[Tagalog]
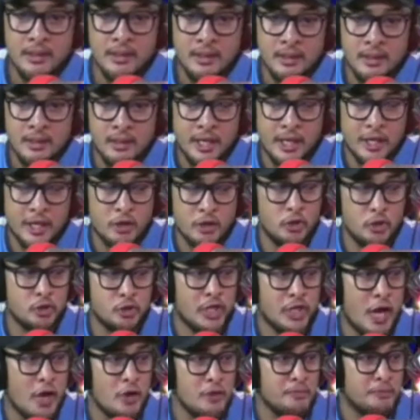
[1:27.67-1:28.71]
karon
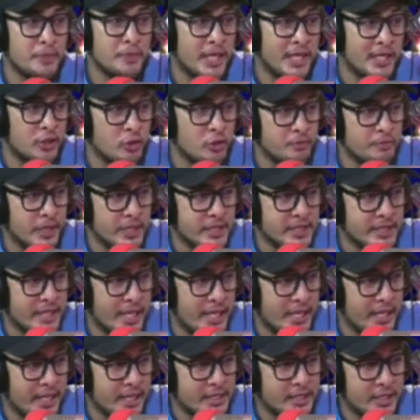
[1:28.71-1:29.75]
unsaon pa nato
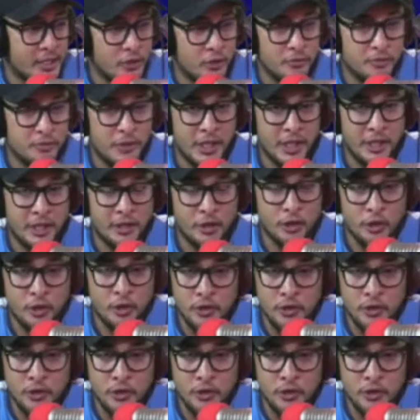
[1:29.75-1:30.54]
pagsalig sa gobyerno